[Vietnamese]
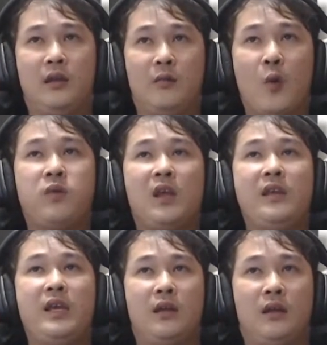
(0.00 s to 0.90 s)
bút với
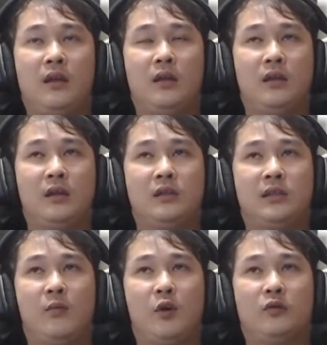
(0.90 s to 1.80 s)
viết
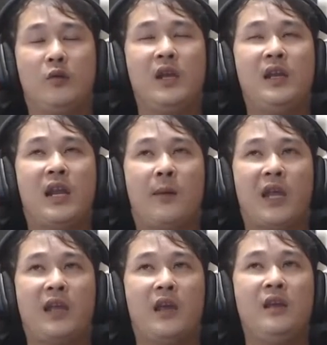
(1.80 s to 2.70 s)
xong rồi tôi ghi ra
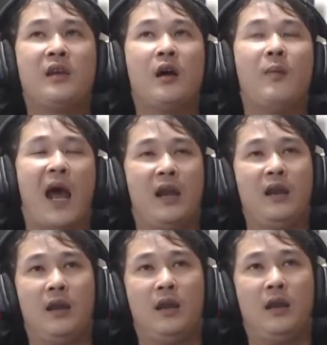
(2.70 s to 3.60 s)
mấy cái ý cơ bản
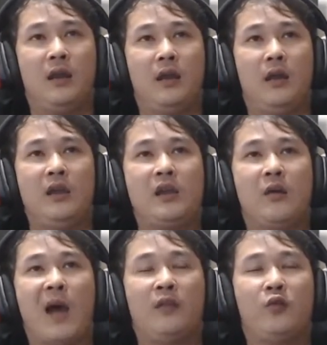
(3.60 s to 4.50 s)
ý cơ
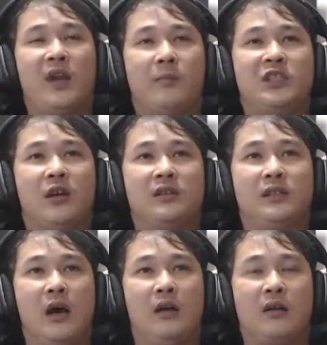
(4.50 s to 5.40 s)
bản tôi nắm sơ
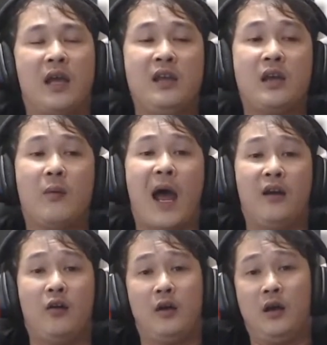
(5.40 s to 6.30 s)
sơ được cái ý cơ bản
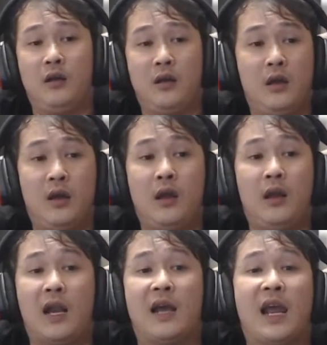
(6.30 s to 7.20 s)
rồi đó
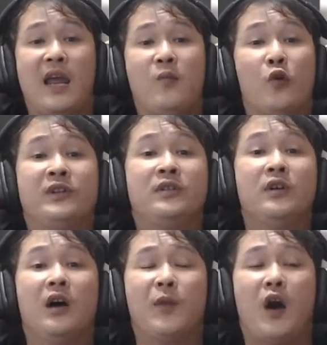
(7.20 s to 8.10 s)
là ngay buổi trưa
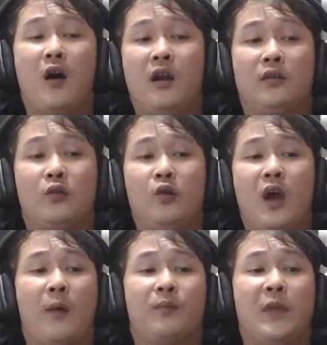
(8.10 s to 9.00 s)
hôm đó là tôi
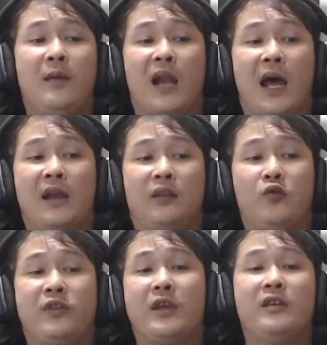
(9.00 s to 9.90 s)
họp tìm lại để tôi
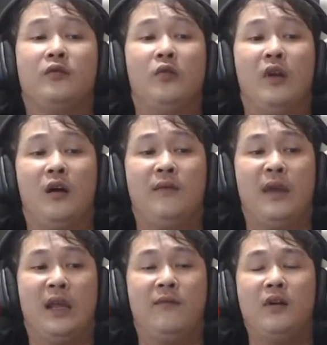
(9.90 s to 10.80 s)
chỉ cho tụi nó về
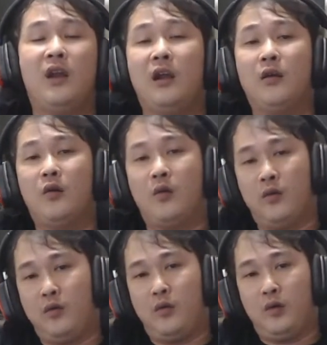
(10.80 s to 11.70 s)
cái vấn đề đó luôn
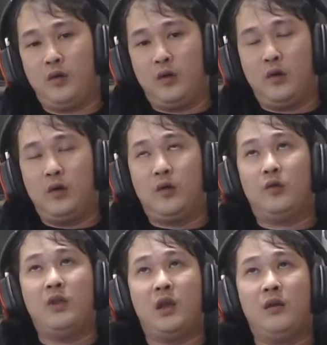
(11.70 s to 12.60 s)

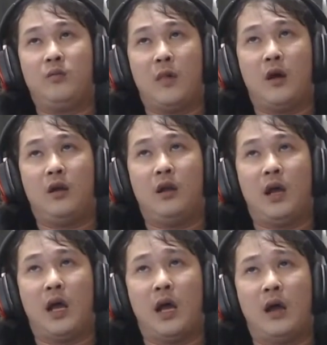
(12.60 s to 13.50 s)
tôi nhớ lúc đó
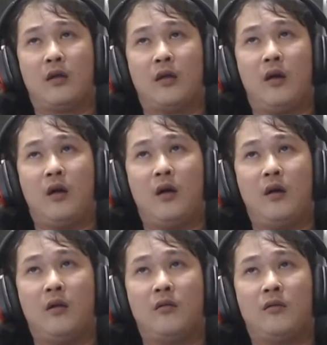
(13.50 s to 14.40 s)
là có